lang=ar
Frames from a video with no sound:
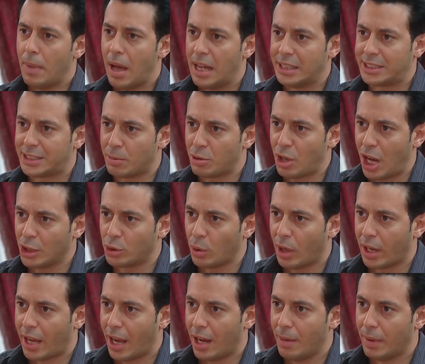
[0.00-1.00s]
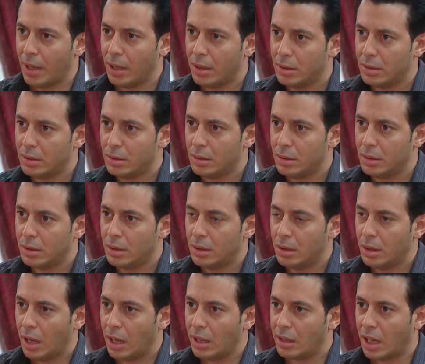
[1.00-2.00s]
بس مش عايز ولا كلمه
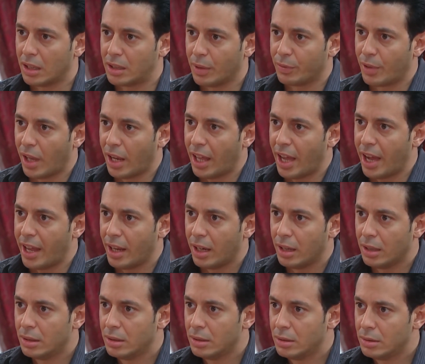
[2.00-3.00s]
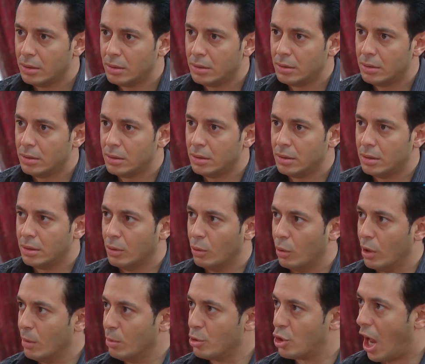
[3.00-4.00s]
انت هتفضلي هنا
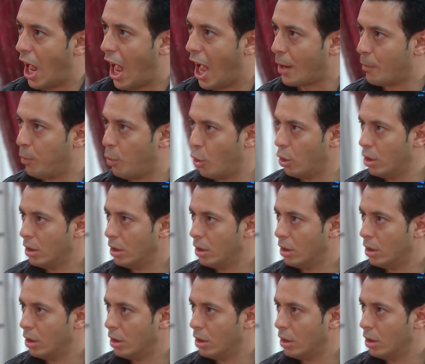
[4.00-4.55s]
واللي مش عاجبه